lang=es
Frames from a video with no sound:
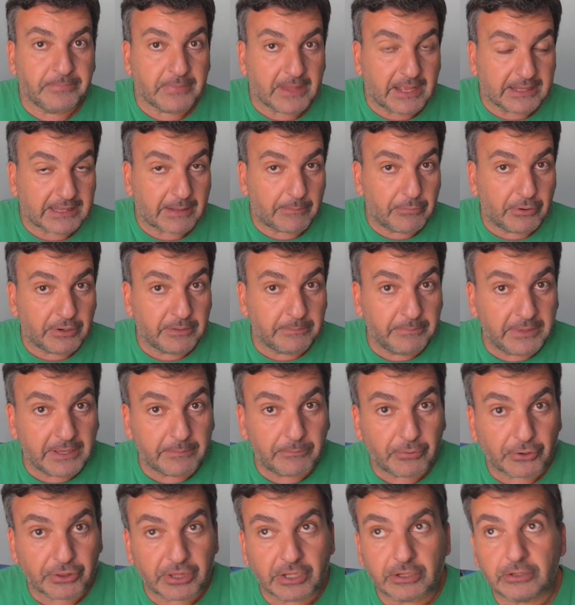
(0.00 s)
Que
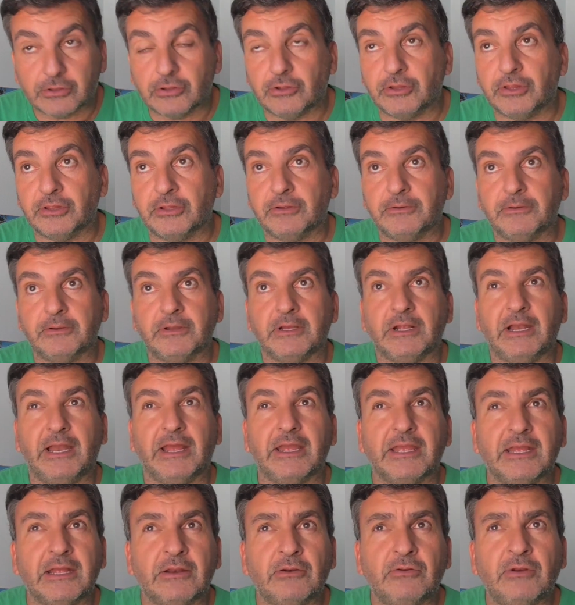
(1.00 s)
bien, por cierto, eh,
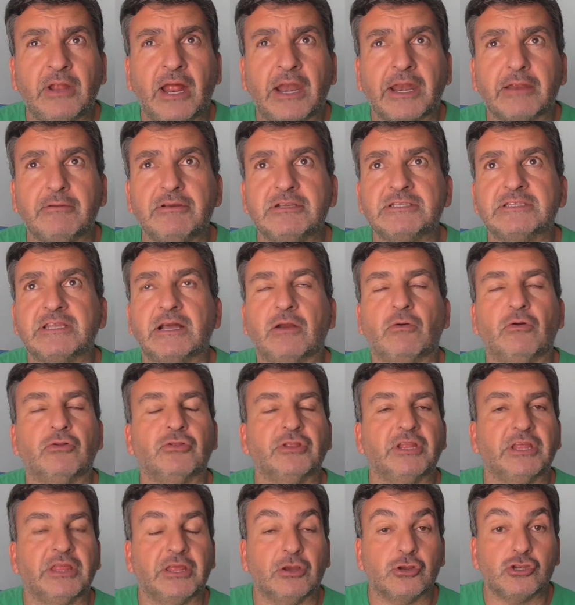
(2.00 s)
leí una revista
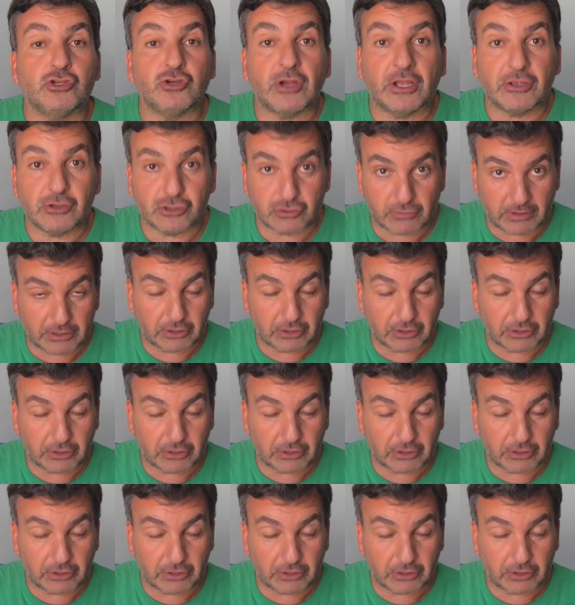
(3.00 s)
con 18 años,